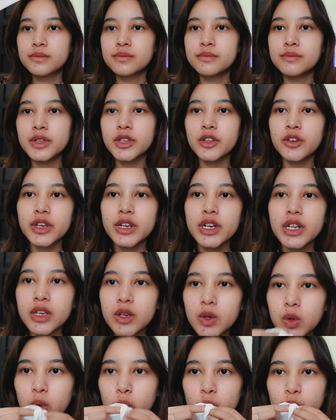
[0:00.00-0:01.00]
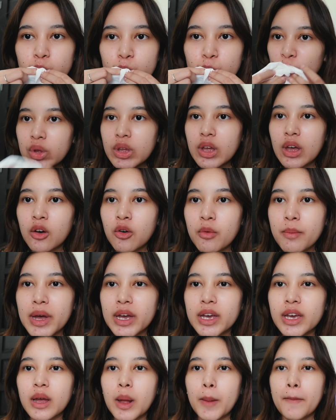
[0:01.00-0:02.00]
Betul ini aku
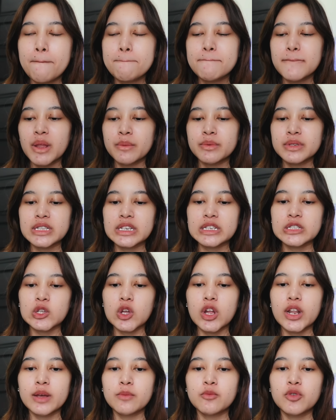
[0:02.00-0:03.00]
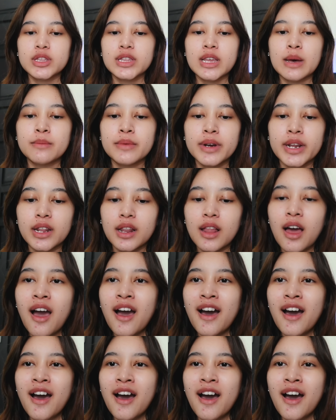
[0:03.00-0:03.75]
pakai lipstick soalnya buat thumbnail.